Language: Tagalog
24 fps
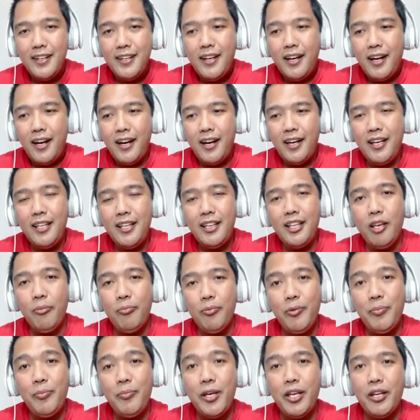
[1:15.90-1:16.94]
uh, hindi
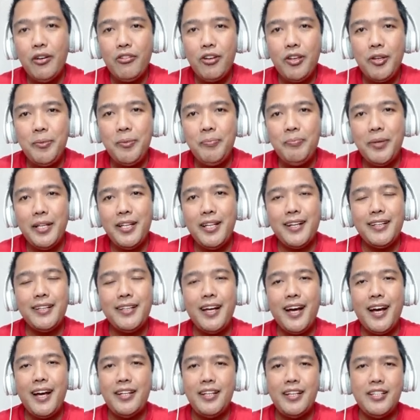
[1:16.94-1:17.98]
po biro yung
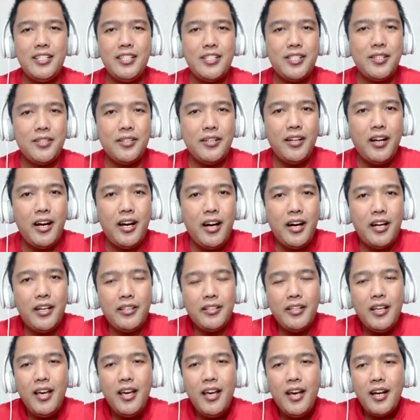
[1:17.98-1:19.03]
pinagdaanan ni Sir Art.
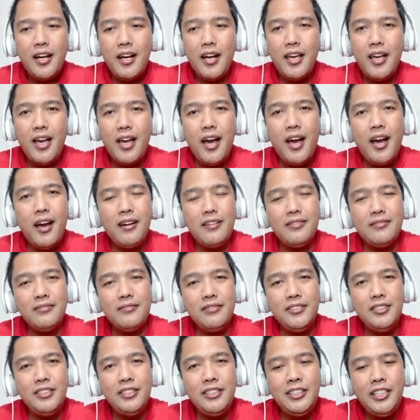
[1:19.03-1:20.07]
Kaya
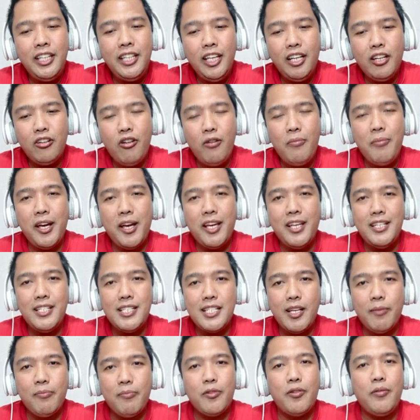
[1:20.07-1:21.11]
hindi ko
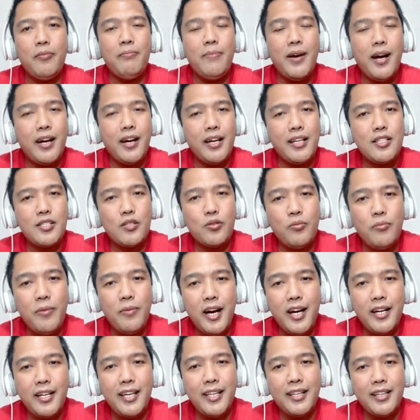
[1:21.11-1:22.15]
maisip kung bakit
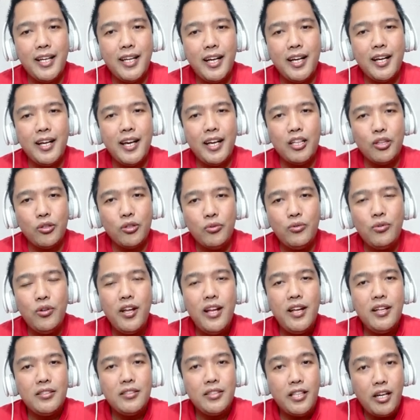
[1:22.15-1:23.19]
sumagi talaga
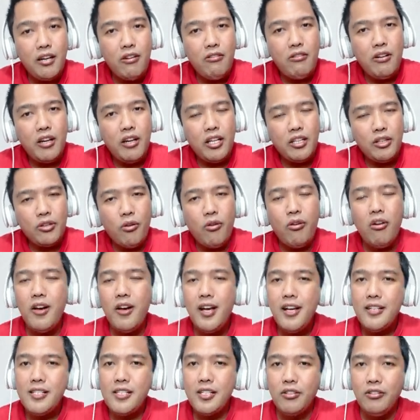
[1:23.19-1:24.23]
itong tanong na ito.
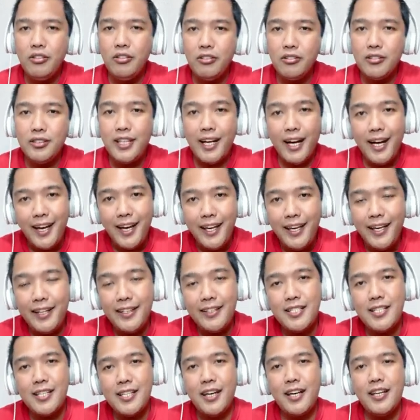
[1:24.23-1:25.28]
Siguro dahil
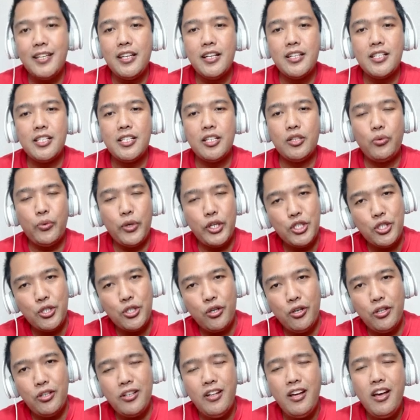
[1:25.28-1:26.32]
sa kanyang
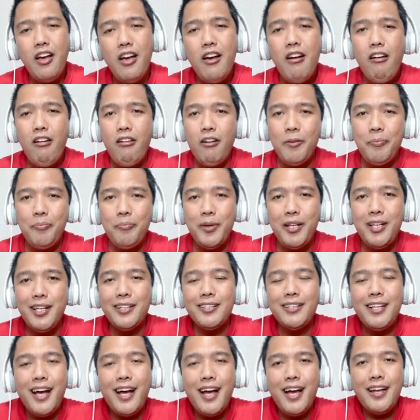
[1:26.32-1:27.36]
sitwasyon or
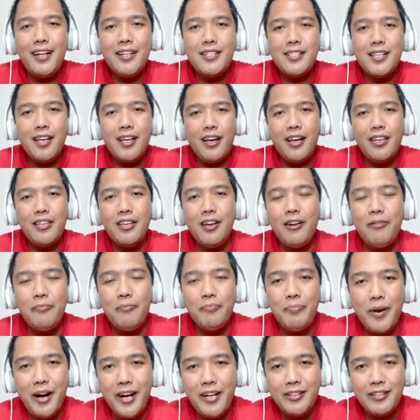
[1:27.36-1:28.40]
pinagdaanan sa kanyang
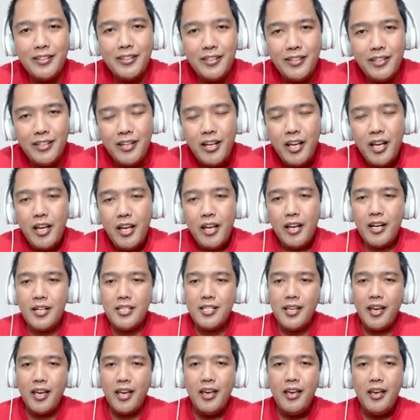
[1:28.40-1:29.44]
partner.
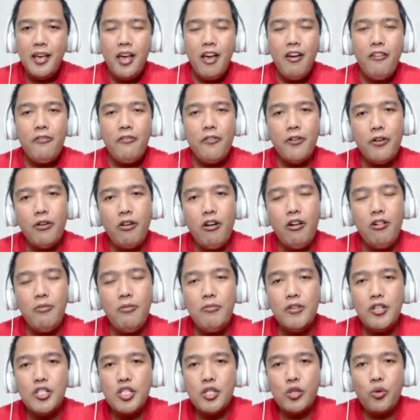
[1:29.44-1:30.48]
Kasi for
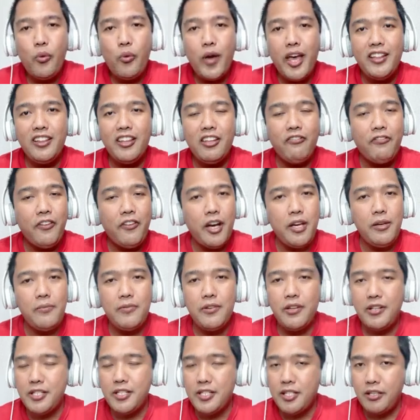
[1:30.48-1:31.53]
almost 25
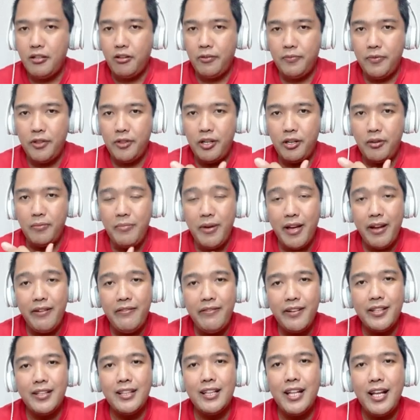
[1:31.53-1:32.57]
years of their
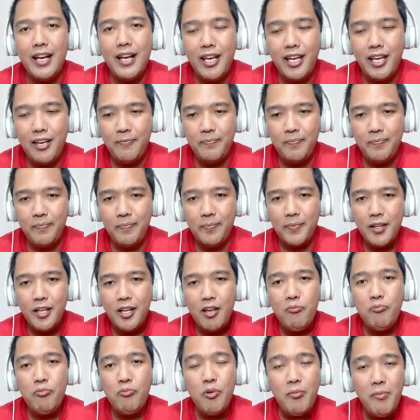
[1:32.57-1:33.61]
married life,
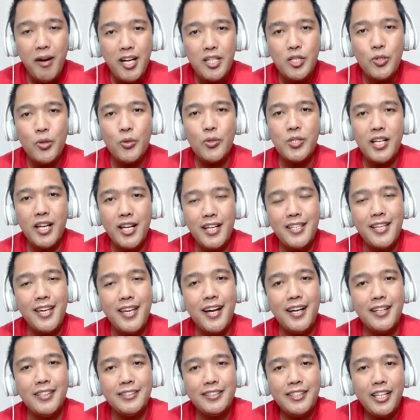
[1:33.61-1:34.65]
pumasok sa
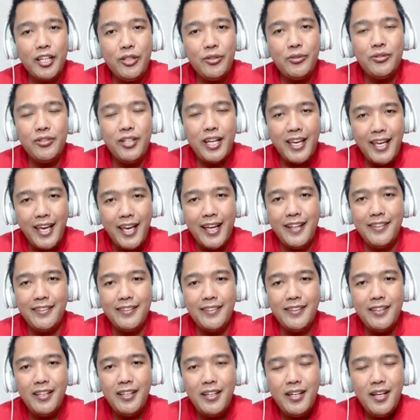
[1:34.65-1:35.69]
kanya ang tanong na yan.
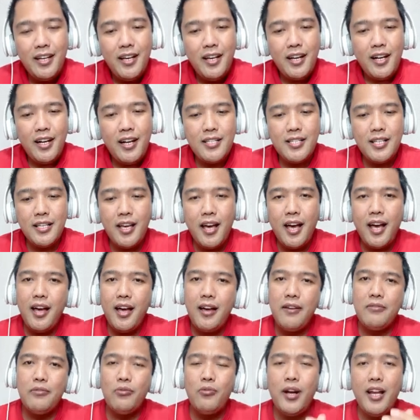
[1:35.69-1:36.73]
Kasi nga,
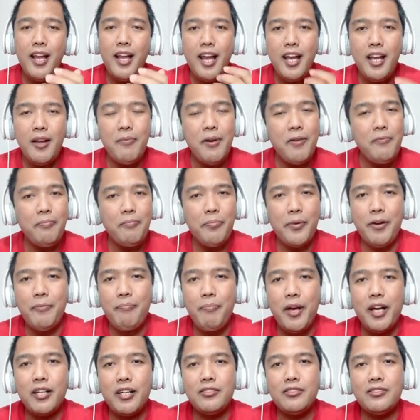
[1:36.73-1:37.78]
wala namang
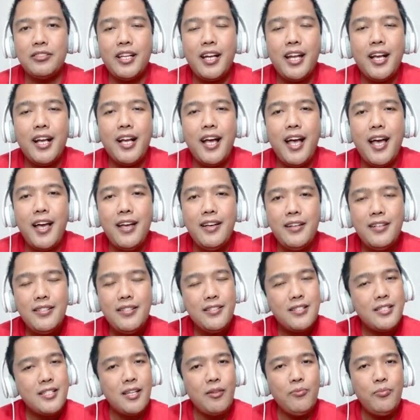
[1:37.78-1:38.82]
perfecto talaga
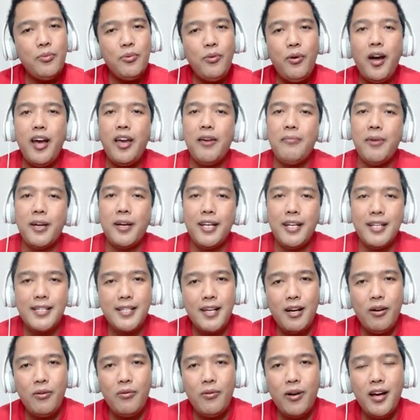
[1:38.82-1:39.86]
sa buhay
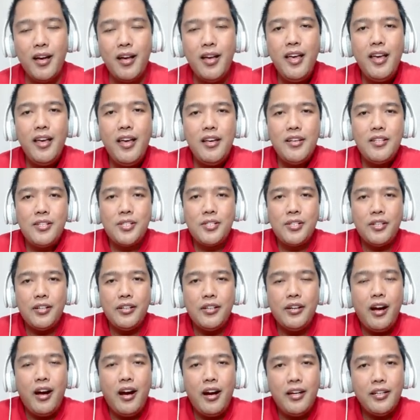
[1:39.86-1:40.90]
mag-asawa. Sir
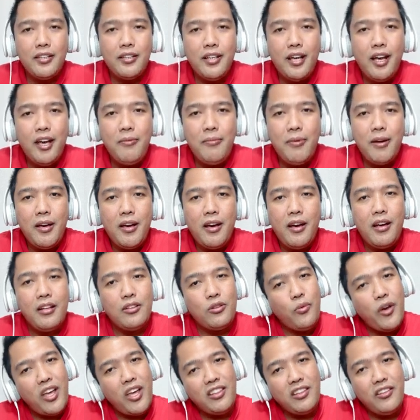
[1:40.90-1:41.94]
Art, I'm uh,
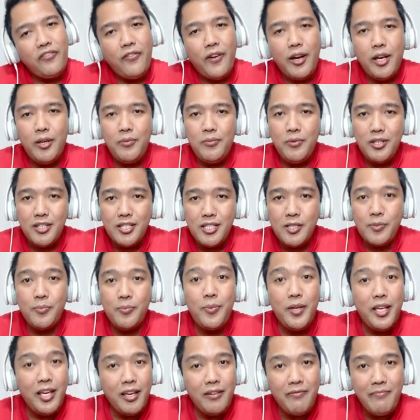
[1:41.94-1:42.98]
25 years
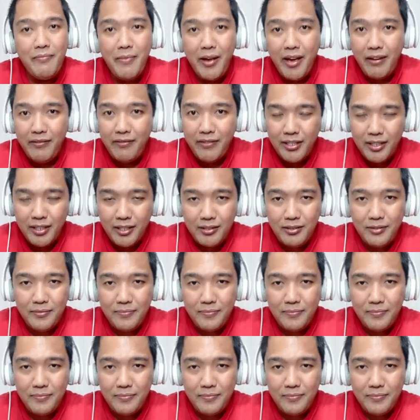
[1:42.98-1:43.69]
being married